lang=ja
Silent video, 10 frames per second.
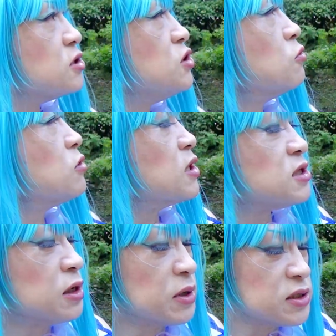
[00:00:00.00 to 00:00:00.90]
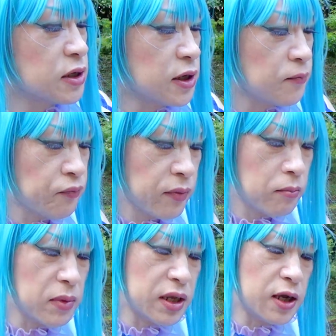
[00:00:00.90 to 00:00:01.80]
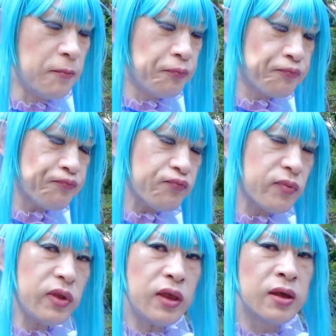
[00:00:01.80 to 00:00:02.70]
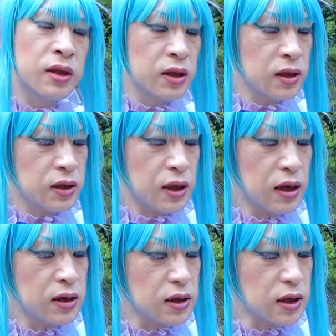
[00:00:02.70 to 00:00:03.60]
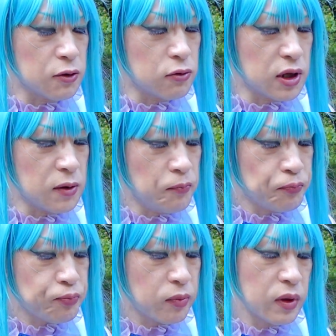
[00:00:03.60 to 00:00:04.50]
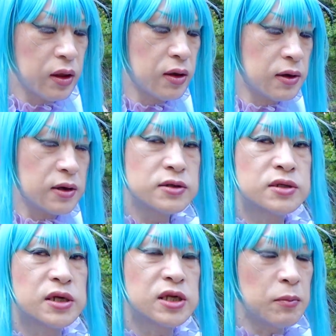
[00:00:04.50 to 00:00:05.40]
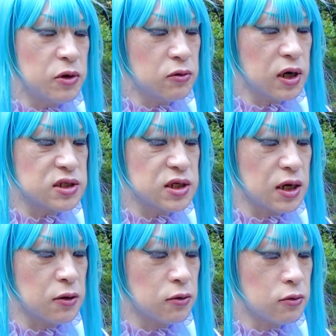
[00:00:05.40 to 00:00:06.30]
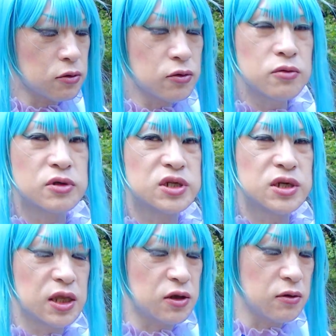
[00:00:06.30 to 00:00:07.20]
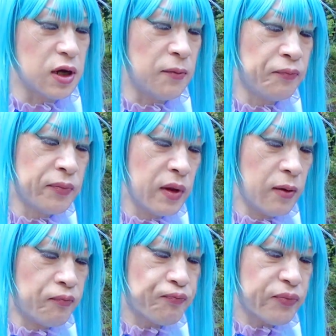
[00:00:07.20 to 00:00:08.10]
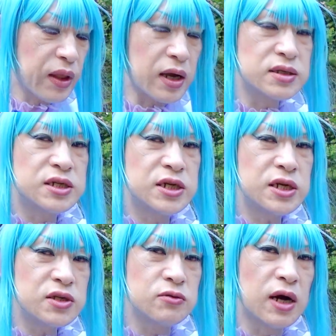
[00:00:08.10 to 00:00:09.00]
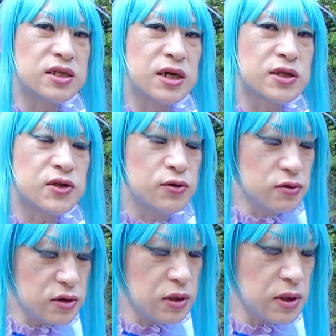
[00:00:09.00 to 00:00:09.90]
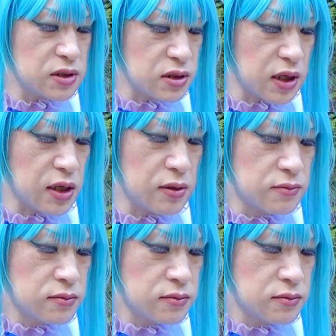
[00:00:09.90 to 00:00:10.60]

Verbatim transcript: 時報なっちゃいましたねまあいいやなんかねこれささみの味がほとんどしないっていうかなんかチーズの味が強すぎますね。